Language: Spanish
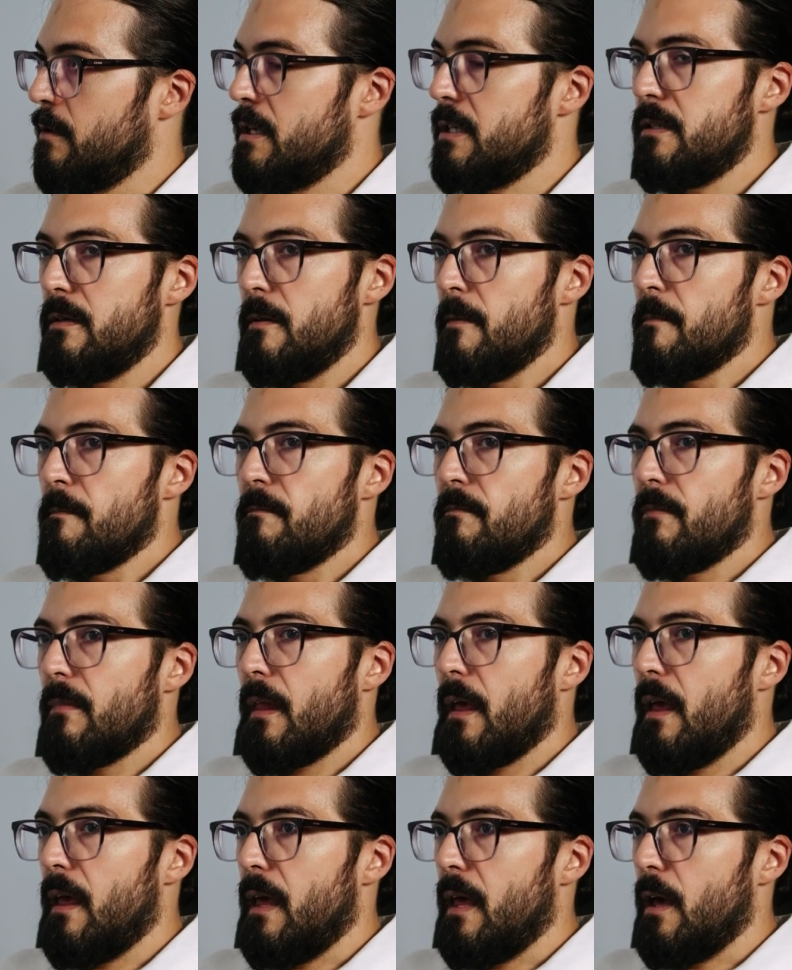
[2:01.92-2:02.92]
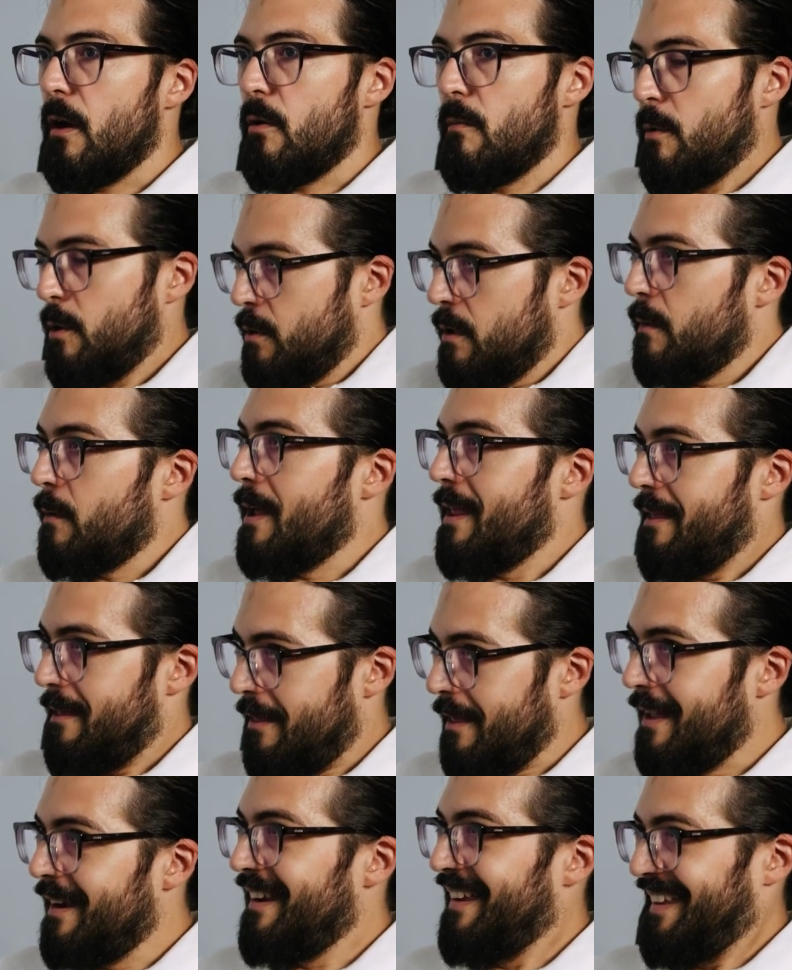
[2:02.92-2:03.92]
Entonces, eh, ¿cómo no te voy a
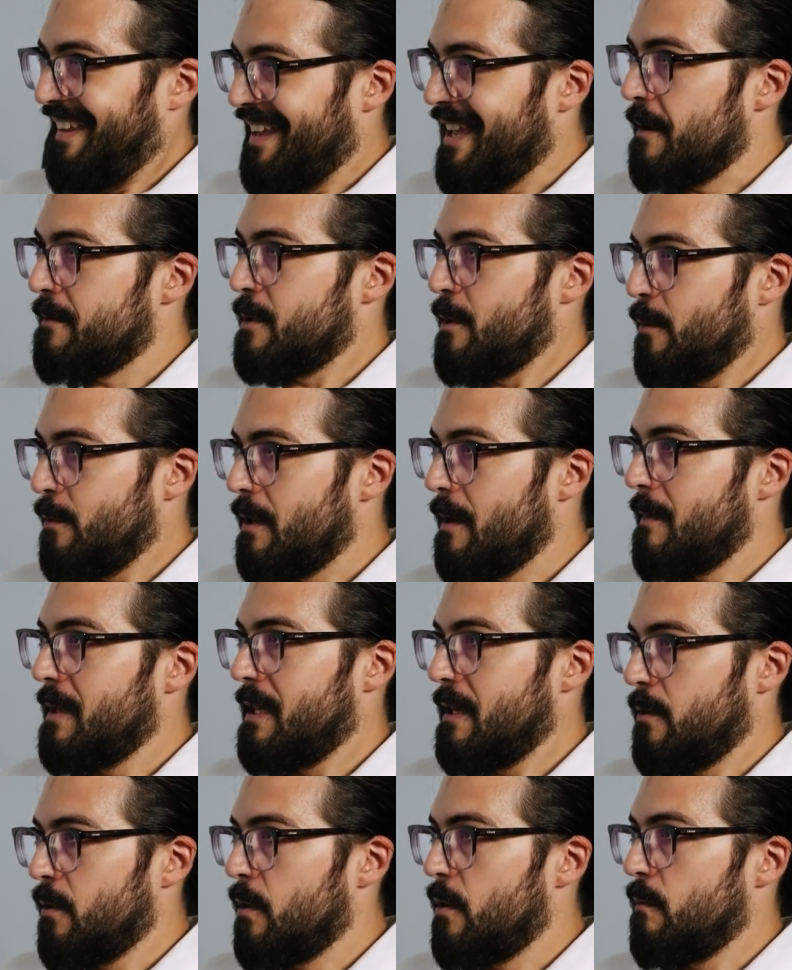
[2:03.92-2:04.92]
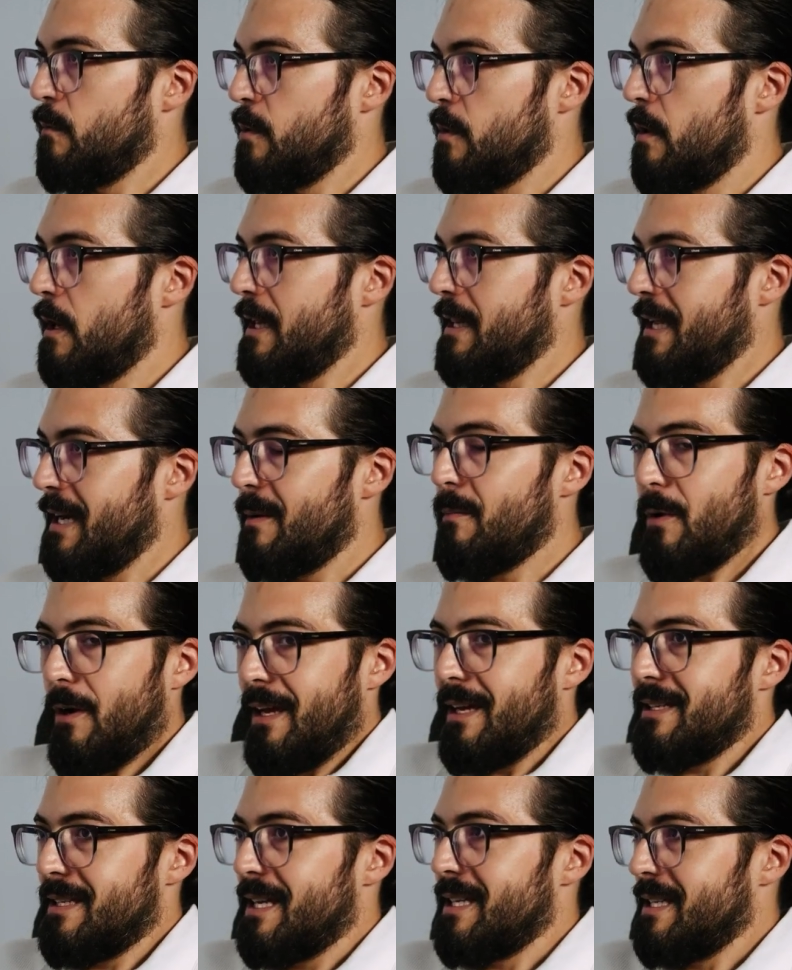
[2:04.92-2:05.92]
decir que absolutamente todo el mundo la tiene?
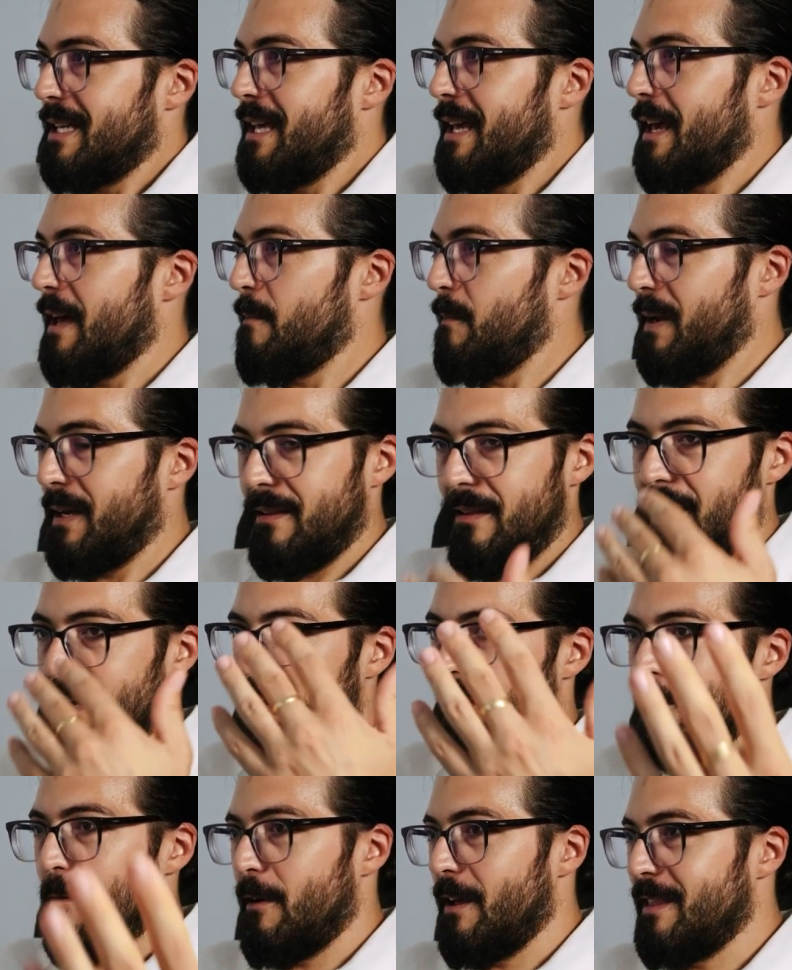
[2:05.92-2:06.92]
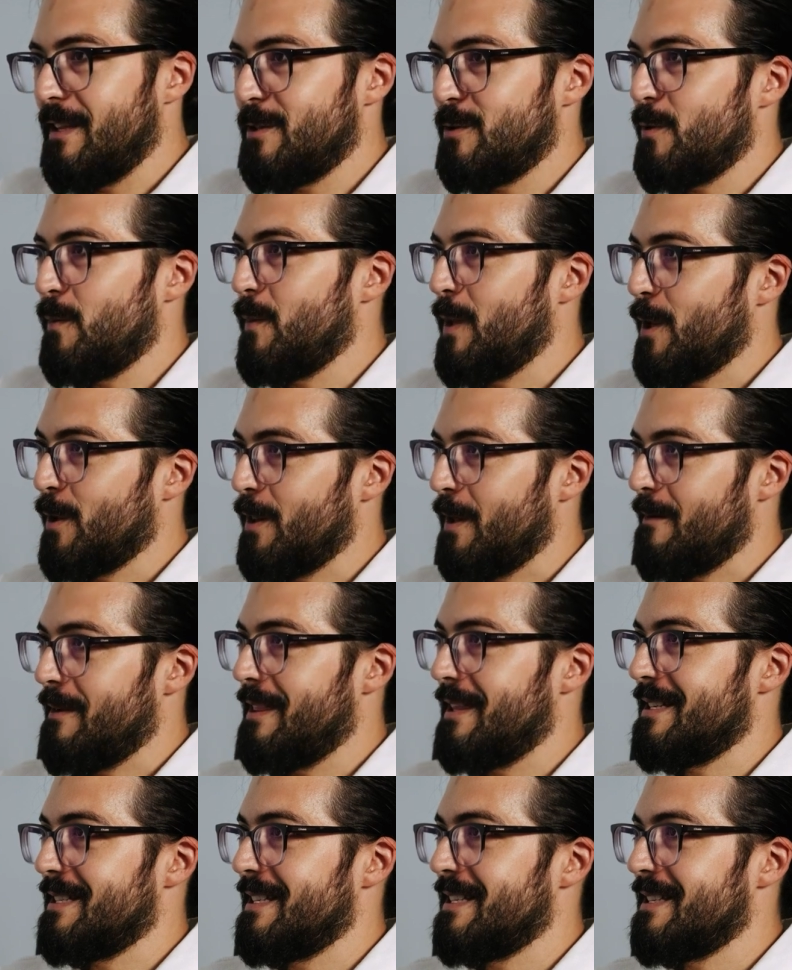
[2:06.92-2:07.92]
Porque es así, aparte de que me lo han dicho un millón de
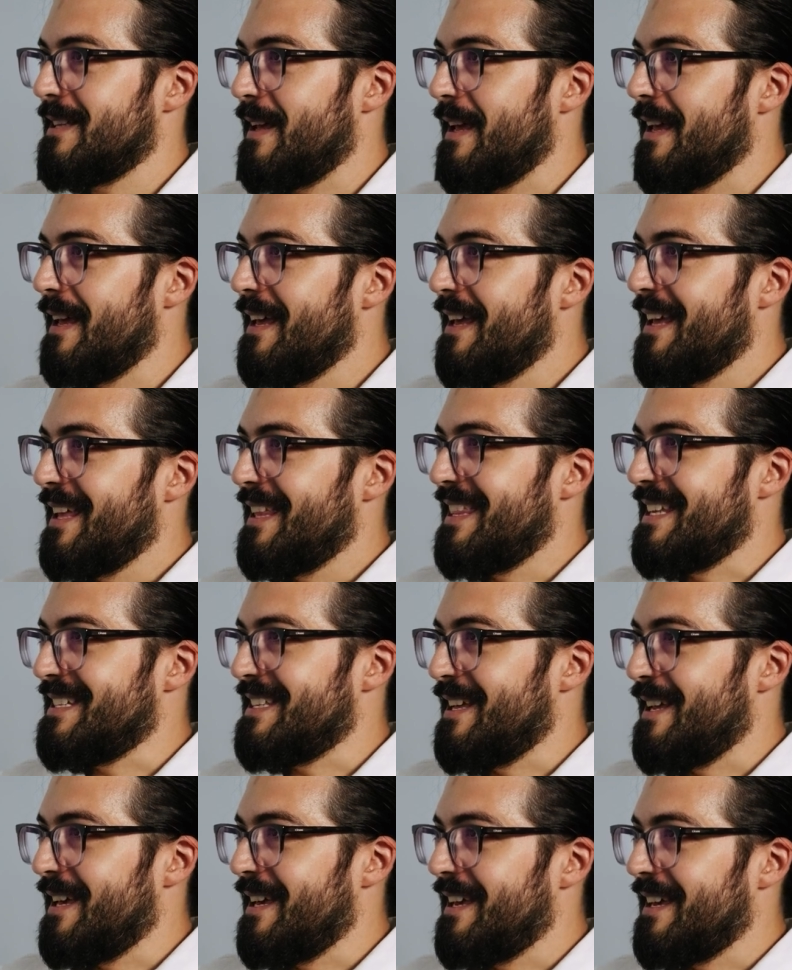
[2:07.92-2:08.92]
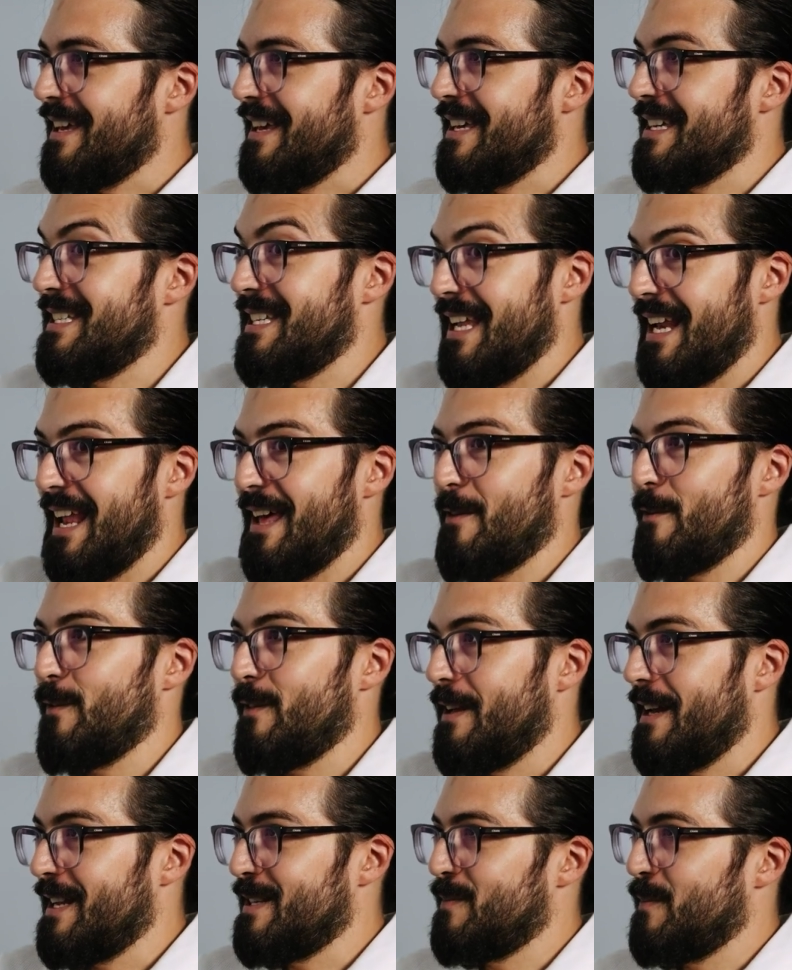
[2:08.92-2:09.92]
veces desde, desde ese lado
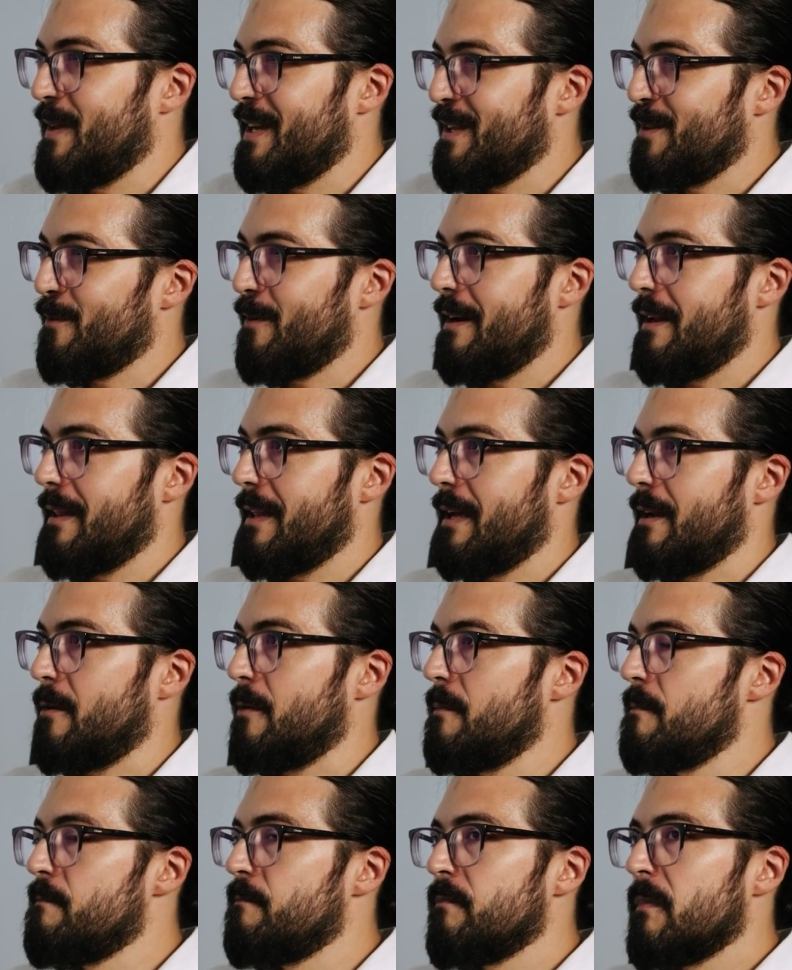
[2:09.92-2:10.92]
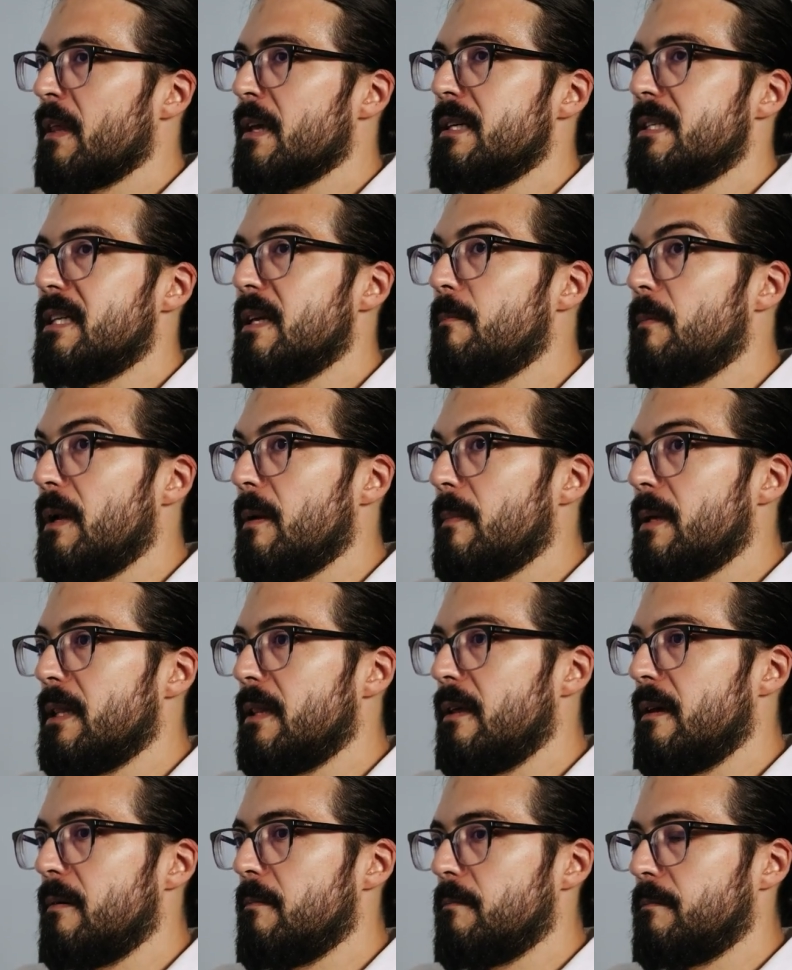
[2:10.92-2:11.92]
de la espiritualidad, ¿no?
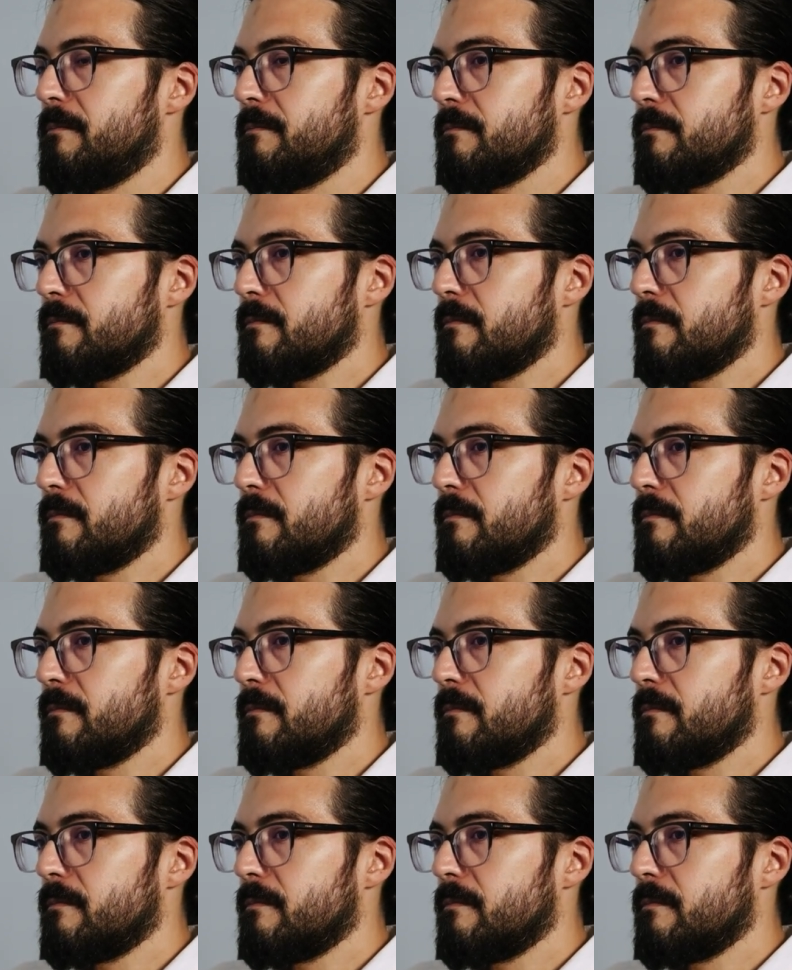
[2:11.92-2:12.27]
Simplemente